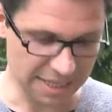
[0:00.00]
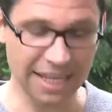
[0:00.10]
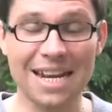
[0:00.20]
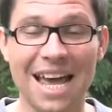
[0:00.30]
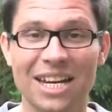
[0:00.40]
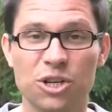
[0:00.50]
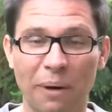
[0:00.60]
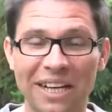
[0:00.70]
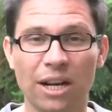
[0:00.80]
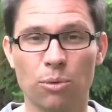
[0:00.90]
Dann ein
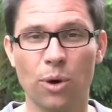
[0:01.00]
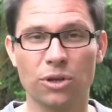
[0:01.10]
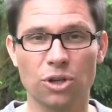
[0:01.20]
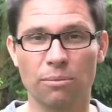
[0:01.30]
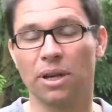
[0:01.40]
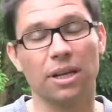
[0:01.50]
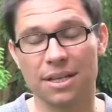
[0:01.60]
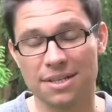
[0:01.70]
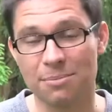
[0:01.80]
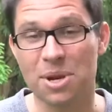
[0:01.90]
spannender Workshop,
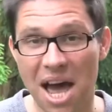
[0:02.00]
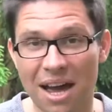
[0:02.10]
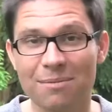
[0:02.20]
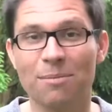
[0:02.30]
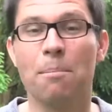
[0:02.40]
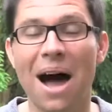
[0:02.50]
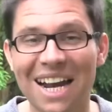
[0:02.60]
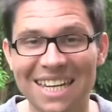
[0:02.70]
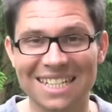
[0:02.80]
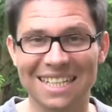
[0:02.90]
äh, Seminar
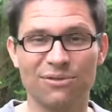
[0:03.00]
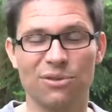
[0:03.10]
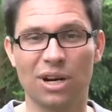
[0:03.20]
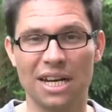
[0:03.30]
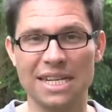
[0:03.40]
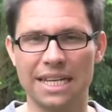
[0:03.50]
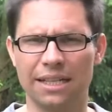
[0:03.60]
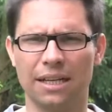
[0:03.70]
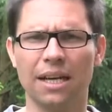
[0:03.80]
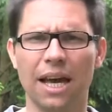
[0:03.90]
Marketing für
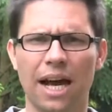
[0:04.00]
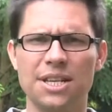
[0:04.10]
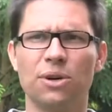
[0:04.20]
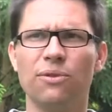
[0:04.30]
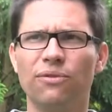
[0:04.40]
Kliniken. Also